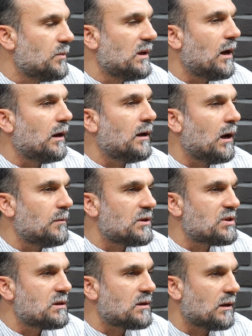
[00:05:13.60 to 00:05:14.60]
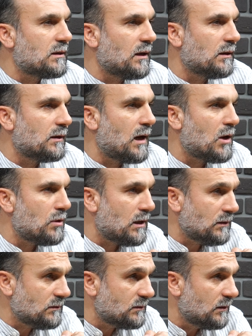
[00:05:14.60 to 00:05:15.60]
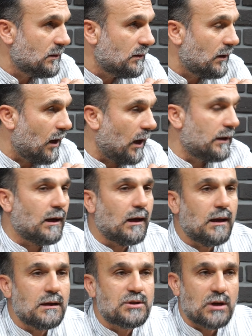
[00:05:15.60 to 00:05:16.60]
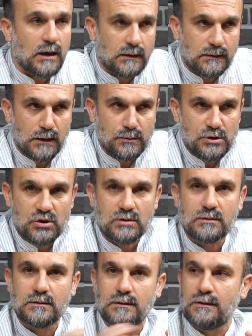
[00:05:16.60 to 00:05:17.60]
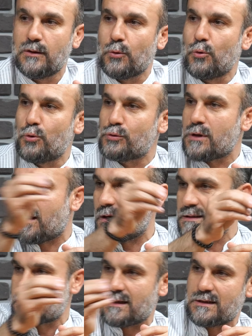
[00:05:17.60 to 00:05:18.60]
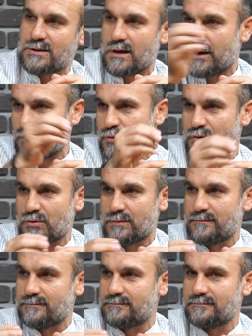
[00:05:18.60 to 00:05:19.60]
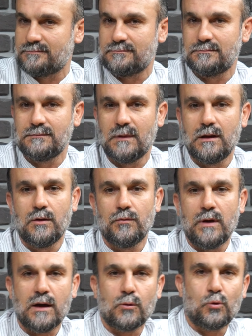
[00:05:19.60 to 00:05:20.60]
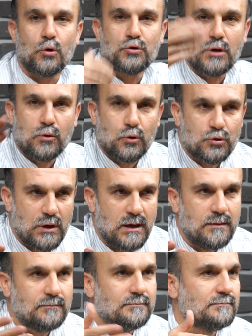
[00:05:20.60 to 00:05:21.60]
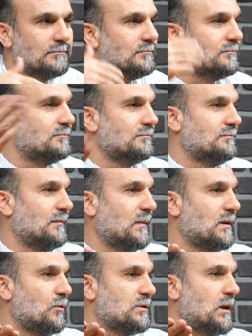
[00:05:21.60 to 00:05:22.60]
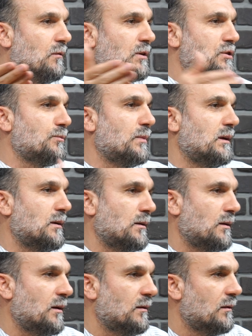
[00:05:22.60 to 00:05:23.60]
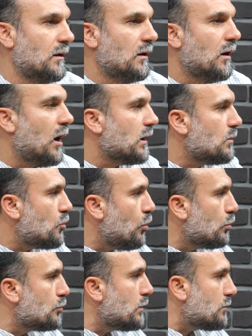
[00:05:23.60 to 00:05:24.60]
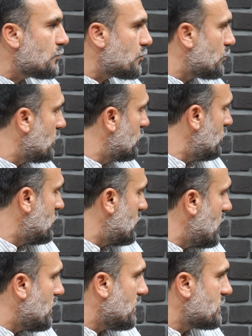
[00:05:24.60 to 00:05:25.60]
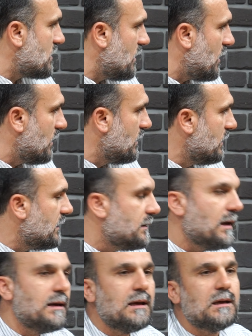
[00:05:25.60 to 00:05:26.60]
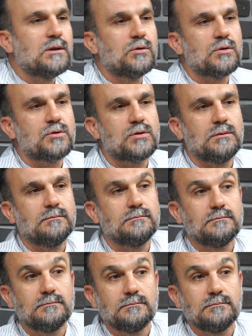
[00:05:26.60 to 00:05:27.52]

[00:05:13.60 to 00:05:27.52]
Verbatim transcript: Bilal-i Habeşi radıyallahu an Hayyal el cihat demiş. Uhud'a asker çağırıyor ve koşa koşa savaşın meydanına. Hanımı kolundan tutuyor. Diyor ki ey anzala nereye gidiyorsun?